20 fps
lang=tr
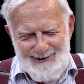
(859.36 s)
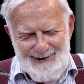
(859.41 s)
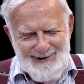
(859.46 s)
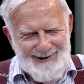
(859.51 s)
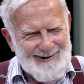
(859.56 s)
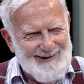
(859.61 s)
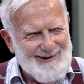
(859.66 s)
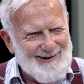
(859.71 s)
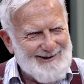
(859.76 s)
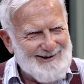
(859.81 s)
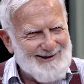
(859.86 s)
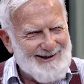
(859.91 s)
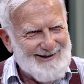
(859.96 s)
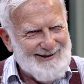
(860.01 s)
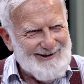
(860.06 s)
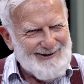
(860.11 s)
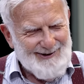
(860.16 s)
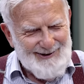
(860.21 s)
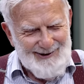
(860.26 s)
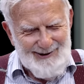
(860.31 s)

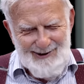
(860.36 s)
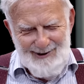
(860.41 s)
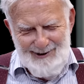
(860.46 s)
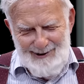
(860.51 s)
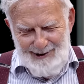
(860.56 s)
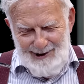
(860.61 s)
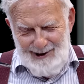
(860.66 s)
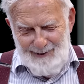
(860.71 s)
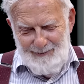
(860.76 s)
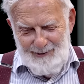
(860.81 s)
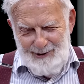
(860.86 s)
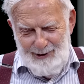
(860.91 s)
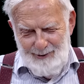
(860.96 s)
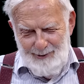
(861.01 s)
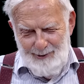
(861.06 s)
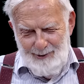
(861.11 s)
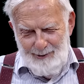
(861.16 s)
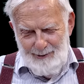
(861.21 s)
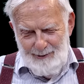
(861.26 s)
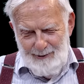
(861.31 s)
İngilizcesi harpte
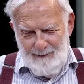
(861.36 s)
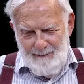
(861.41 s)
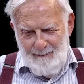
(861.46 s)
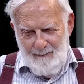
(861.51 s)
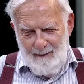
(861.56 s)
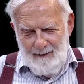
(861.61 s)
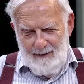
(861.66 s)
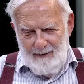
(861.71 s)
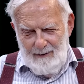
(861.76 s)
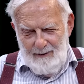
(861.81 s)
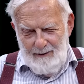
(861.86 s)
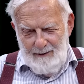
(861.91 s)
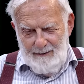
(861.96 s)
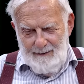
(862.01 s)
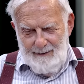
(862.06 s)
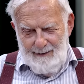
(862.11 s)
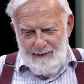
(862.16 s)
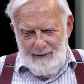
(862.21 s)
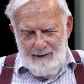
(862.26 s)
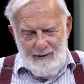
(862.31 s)
gördük.
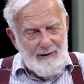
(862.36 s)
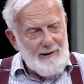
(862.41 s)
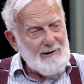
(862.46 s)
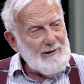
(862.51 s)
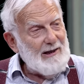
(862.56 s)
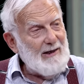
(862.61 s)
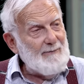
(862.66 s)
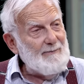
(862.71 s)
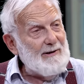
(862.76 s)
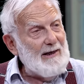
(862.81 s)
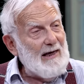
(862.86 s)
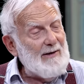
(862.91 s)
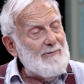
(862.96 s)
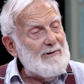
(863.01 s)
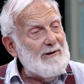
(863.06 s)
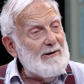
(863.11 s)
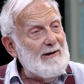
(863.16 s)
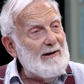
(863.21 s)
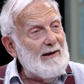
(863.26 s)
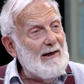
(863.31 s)
İslam'da
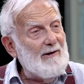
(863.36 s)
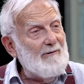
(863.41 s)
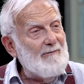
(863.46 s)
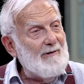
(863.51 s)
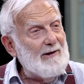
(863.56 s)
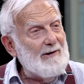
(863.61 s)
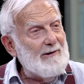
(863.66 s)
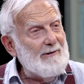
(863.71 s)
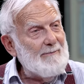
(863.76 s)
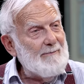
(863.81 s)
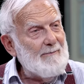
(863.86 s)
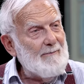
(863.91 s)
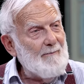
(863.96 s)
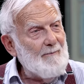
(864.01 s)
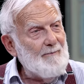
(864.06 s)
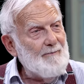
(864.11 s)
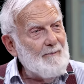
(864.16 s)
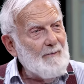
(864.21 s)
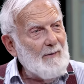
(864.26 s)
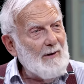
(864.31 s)
hepsine yer var.
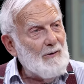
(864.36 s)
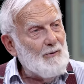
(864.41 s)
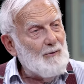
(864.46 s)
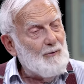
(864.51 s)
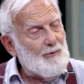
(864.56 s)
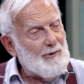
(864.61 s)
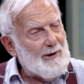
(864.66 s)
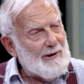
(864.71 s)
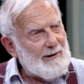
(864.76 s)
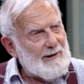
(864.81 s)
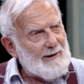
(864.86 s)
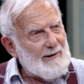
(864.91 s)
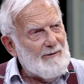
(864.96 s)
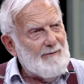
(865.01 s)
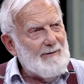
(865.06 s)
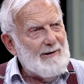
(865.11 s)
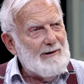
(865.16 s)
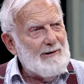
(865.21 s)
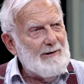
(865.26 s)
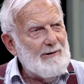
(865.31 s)
Kuralları
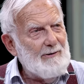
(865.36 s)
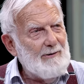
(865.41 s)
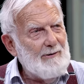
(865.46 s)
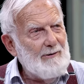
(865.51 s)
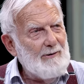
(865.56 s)
var.